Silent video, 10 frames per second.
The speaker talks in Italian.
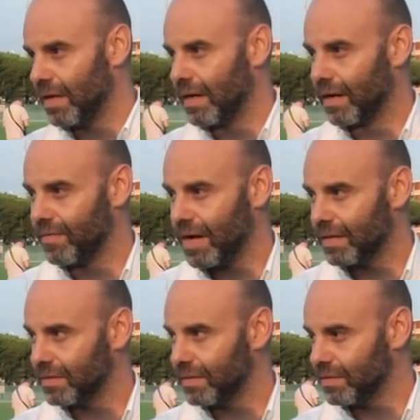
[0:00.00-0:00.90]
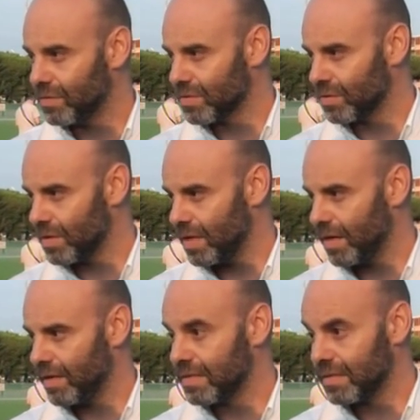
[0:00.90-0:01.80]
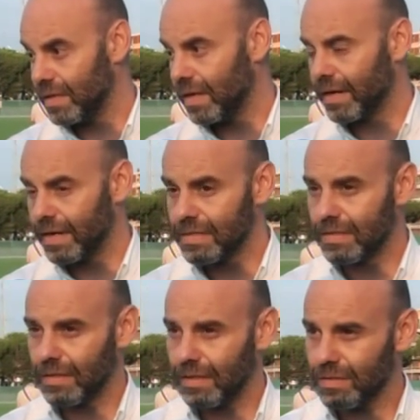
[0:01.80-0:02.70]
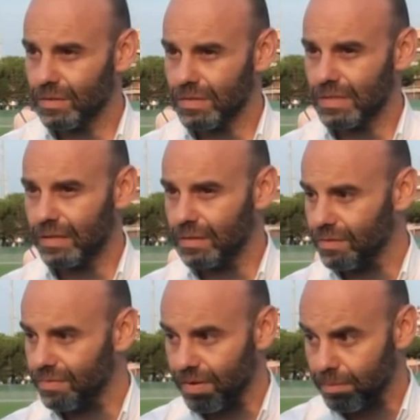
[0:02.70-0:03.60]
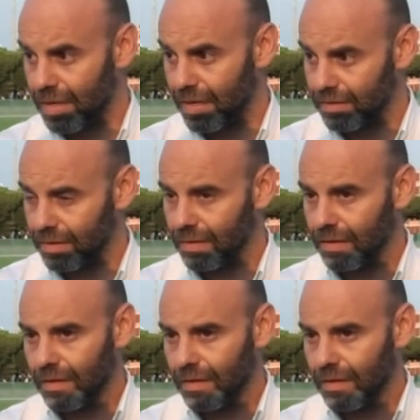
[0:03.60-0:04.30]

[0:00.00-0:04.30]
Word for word: arrivati giusto ieri, sia i ragazzi che sono stati confermati